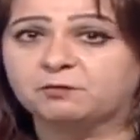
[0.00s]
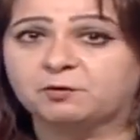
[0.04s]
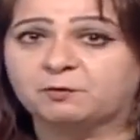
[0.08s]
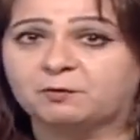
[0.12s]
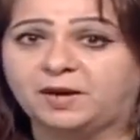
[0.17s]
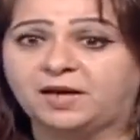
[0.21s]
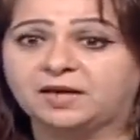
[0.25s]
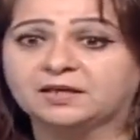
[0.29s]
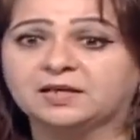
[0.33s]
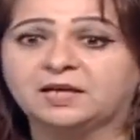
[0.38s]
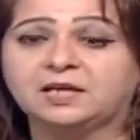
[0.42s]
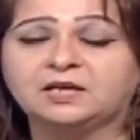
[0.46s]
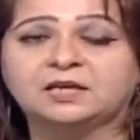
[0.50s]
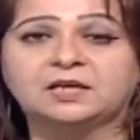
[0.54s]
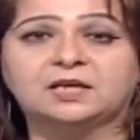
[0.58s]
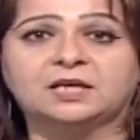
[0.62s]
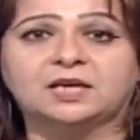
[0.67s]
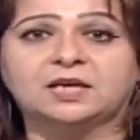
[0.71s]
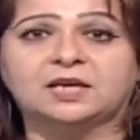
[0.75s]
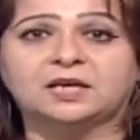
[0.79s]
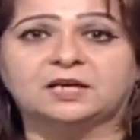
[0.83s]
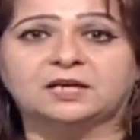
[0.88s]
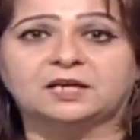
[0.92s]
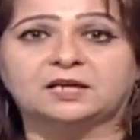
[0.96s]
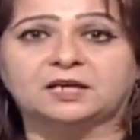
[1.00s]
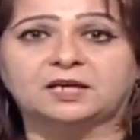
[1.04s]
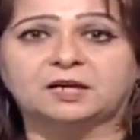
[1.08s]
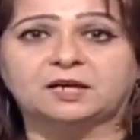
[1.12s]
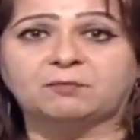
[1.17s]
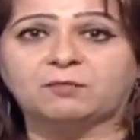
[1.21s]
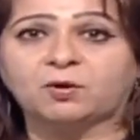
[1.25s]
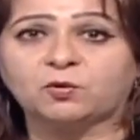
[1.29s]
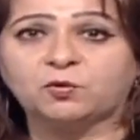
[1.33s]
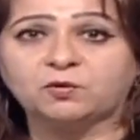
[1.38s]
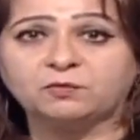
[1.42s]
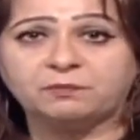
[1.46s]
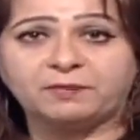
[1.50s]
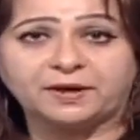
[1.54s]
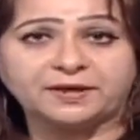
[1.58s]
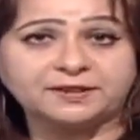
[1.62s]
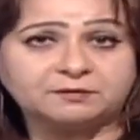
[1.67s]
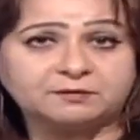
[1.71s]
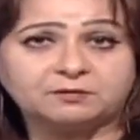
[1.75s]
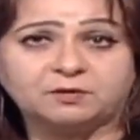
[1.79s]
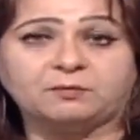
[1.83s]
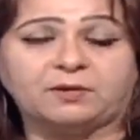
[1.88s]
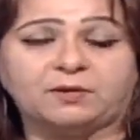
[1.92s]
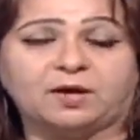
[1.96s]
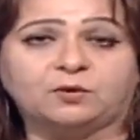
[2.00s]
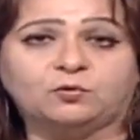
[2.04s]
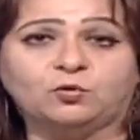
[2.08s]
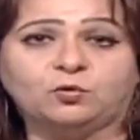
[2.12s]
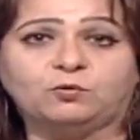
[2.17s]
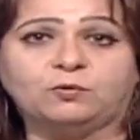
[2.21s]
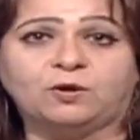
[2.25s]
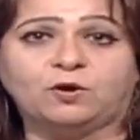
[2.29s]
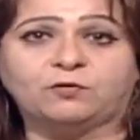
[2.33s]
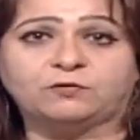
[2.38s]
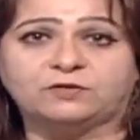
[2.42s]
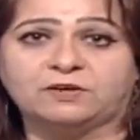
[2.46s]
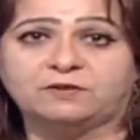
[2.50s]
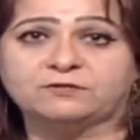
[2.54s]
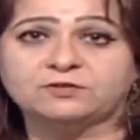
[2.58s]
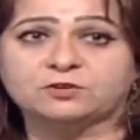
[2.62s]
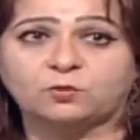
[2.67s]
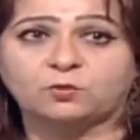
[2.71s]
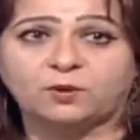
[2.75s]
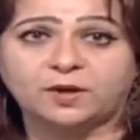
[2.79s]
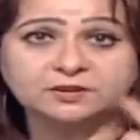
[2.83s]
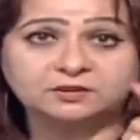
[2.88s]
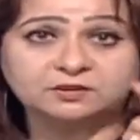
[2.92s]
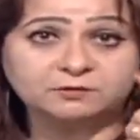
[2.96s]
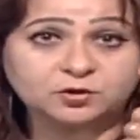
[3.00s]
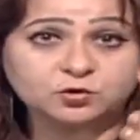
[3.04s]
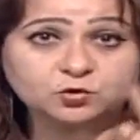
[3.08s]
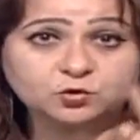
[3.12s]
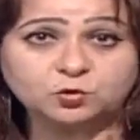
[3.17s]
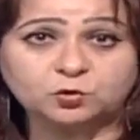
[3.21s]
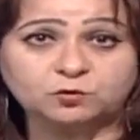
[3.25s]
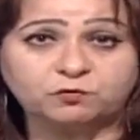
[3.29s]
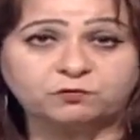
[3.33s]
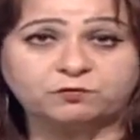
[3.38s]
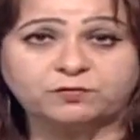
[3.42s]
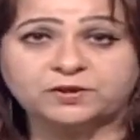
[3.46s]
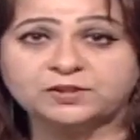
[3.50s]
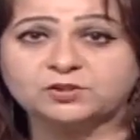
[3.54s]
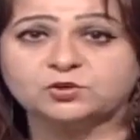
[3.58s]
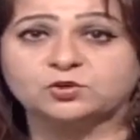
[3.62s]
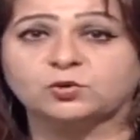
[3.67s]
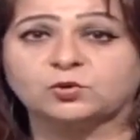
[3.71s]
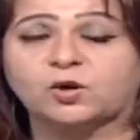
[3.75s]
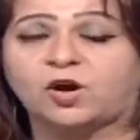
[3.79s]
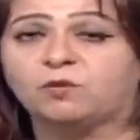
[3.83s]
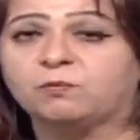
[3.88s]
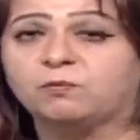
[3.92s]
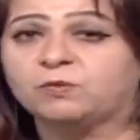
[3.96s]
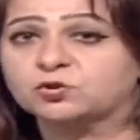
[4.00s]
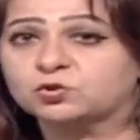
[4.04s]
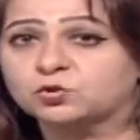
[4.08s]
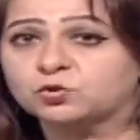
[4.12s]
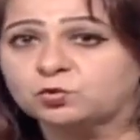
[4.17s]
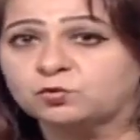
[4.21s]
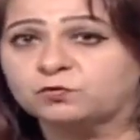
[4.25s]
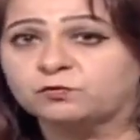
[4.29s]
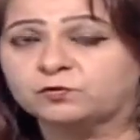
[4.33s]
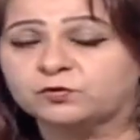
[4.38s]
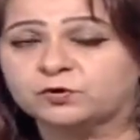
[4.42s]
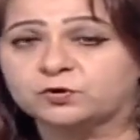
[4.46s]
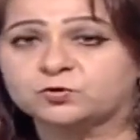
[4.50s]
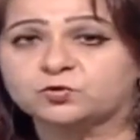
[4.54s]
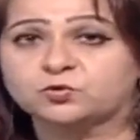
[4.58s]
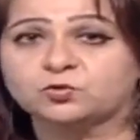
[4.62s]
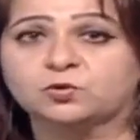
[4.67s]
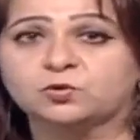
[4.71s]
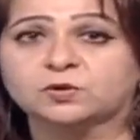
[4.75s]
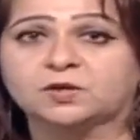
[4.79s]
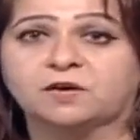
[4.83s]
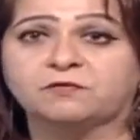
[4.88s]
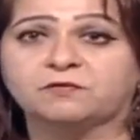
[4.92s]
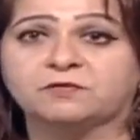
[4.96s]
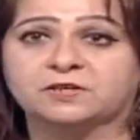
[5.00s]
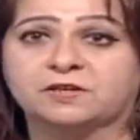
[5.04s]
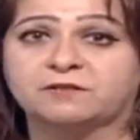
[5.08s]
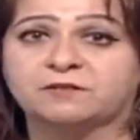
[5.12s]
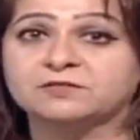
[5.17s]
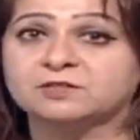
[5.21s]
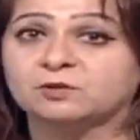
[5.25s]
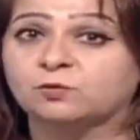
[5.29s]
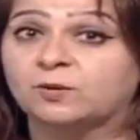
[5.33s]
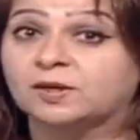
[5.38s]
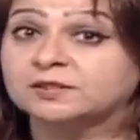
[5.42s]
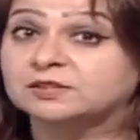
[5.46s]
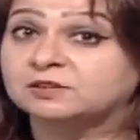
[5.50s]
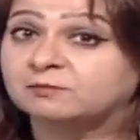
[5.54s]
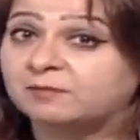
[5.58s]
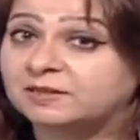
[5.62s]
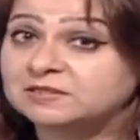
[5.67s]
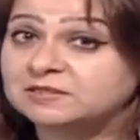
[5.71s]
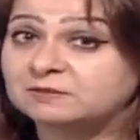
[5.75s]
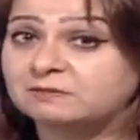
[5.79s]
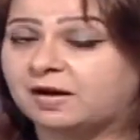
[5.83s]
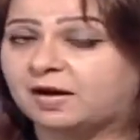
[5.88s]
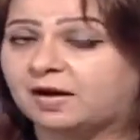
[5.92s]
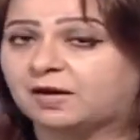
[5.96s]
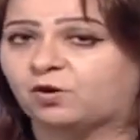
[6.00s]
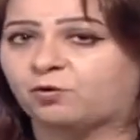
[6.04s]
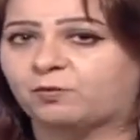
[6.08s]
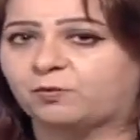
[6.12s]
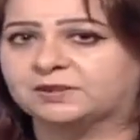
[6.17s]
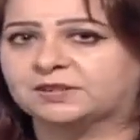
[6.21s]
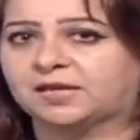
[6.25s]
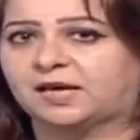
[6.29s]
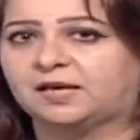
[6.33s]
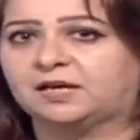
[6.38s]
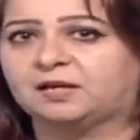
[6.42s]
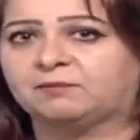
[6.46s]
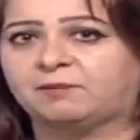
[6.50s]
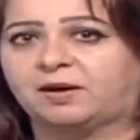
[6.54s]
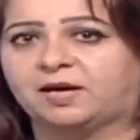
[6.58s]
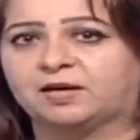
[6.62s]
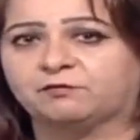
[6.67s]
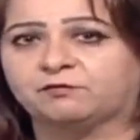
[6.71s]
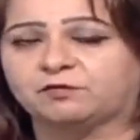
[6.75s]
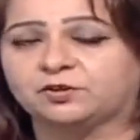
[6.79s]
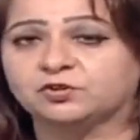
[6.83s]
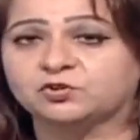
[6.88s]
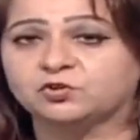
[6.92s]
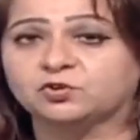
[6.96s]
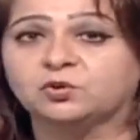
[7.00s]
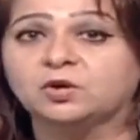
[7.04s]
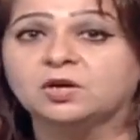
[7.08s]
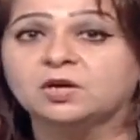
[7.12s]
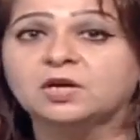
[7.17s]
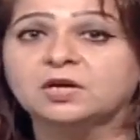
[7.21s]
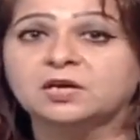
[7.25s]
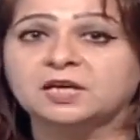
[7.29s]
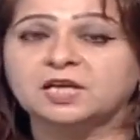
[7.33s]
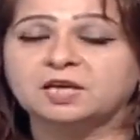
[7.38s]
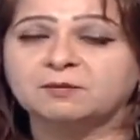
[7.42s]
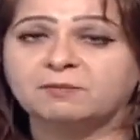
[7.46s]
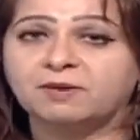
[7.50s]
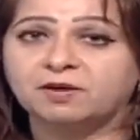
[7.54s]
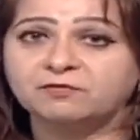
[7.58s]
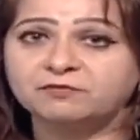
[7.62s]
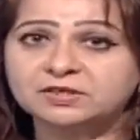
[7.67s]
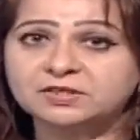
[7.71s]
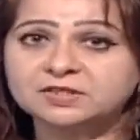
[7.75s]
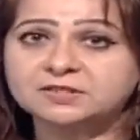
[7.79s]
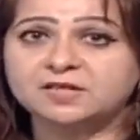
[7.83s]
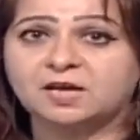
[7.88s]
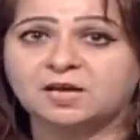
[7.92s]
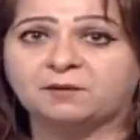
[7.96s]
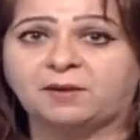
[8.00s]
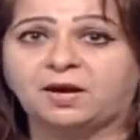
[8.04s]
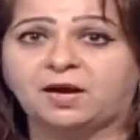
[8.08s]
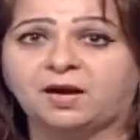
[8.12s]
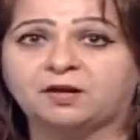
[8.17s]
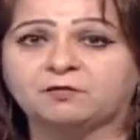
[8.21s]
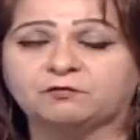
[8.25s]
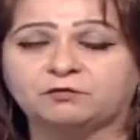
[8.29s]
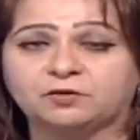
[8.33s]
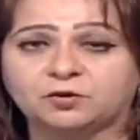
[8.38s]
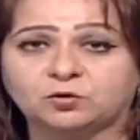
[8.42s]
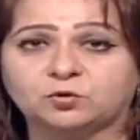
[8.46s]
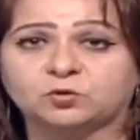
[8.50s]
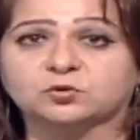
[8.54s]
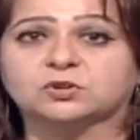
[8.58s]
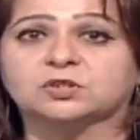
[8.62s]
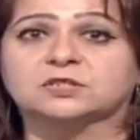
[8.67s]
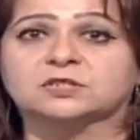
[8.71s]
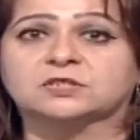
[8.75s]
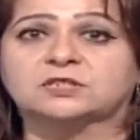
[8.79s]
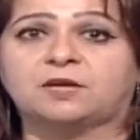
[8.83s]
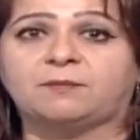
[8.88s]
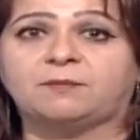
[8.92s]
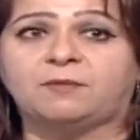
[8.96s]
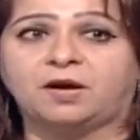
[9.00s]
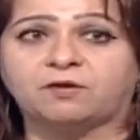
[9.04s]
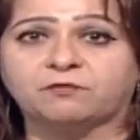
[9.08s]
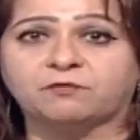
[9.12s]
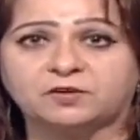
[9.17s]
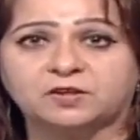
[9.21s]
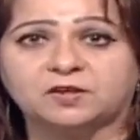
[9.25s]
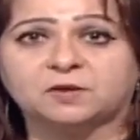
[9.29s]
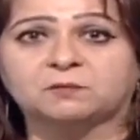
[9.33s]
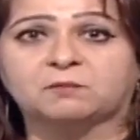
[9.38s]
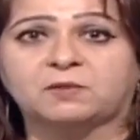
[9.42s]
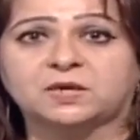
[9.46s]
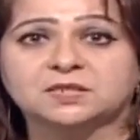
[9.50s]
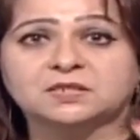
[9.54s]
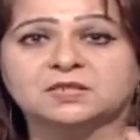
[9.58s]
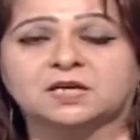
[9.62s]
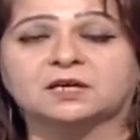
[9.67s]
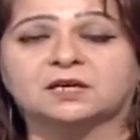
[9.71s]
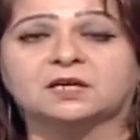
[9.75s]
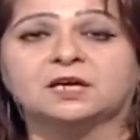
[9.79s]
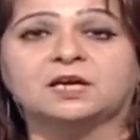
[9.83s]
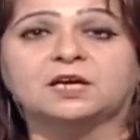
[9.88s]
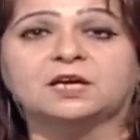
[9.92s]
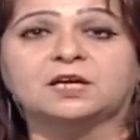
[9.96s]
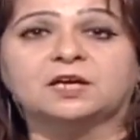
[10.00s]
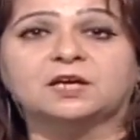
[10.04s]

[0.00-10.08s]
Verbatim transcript: بمعنى آه، لما اكون بكتب المعلومه وفي نفس الوقت بشوف فيديو او بشوف صوره في نفس الوقت بسمع لو بتكلم عن فيديو يبقى في سمع في قدره سمع في بصر